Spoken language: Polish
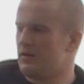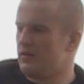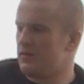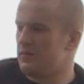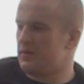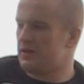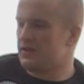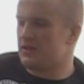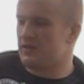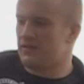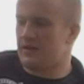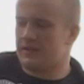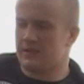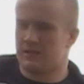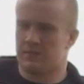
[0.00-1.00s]
W pierwszej
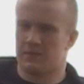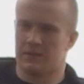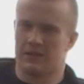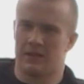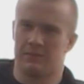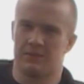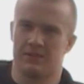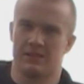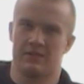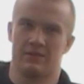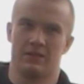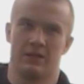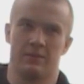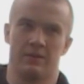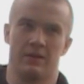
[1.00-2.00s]
walce spotkałem się z
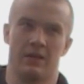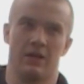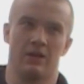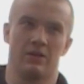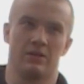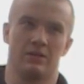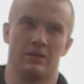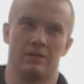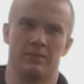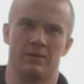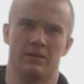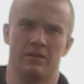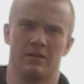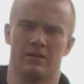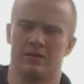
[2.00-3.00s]
zawodnikiem Unique Gold Team.
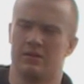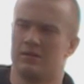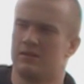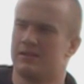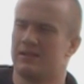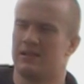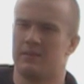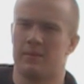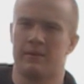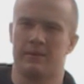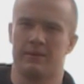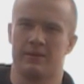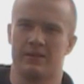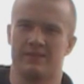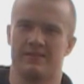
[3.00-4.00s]
E, niestety nie
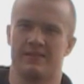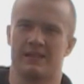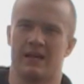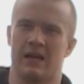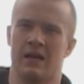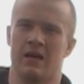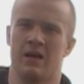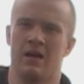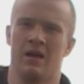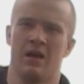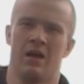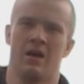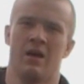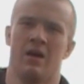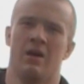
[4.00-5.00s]
pamiętam jego nazwiska.
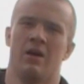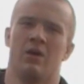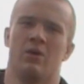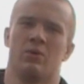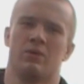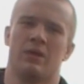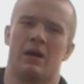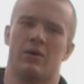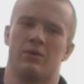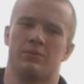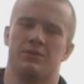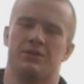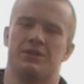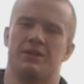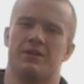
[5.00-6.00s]
Udało
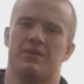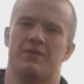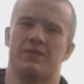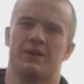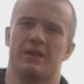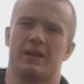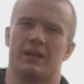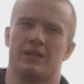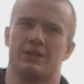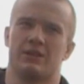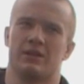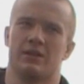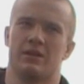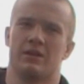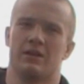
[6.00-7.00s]
mi się wygrać
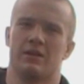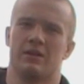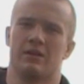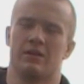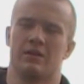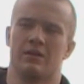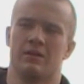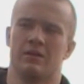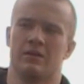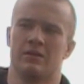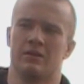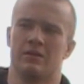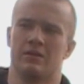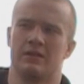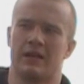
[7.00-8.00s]
e,
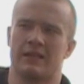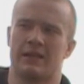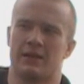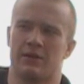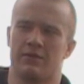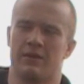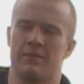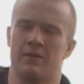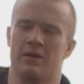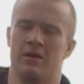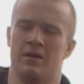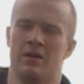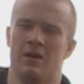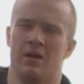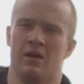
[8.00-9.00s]
taktarowem.
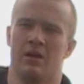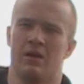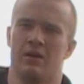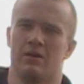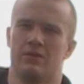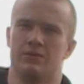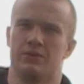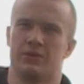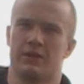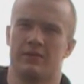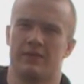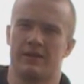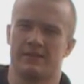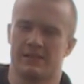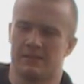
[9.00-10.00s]
W drugiej
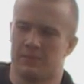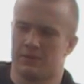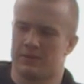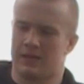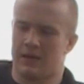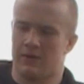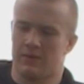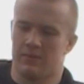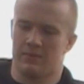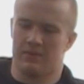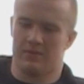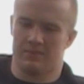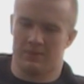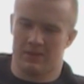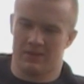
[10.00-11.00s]
walce spotkałem
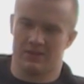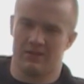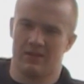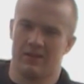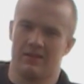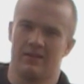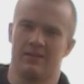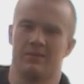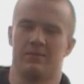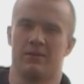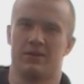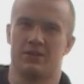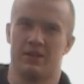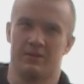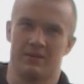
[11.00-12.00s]
po raz kolejny
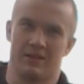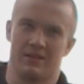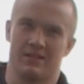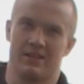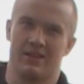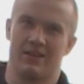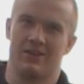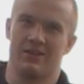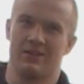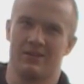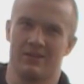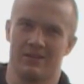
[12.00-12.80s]
Marcina Majerskiego,